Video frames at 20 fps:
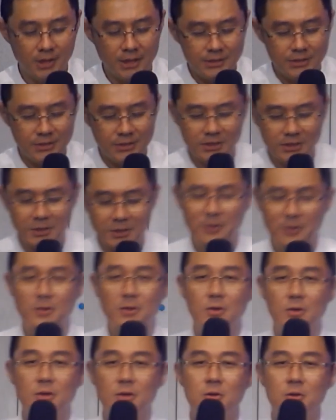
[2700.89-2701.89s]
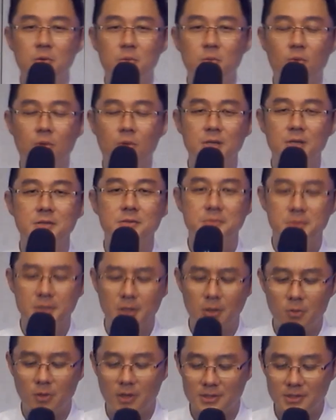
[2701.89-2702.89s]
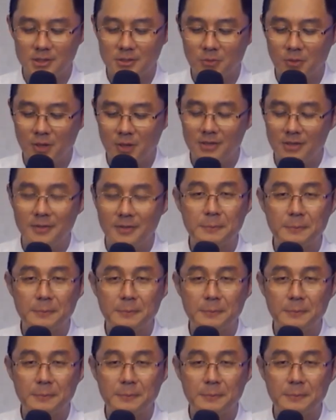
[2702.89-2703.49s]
因此，我们要欢喜快乐，